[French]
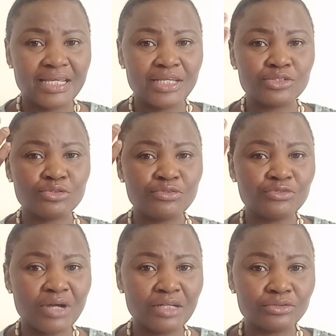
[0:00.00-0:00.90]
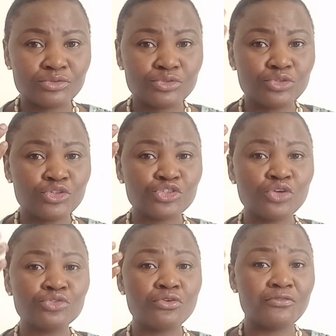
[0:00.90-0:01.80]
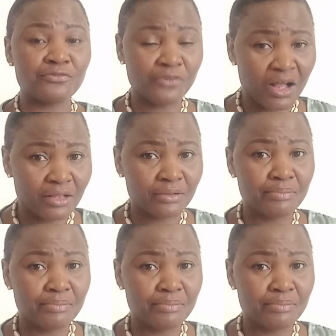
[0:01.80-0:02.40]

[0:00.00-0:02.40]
et se voir ce genre de vol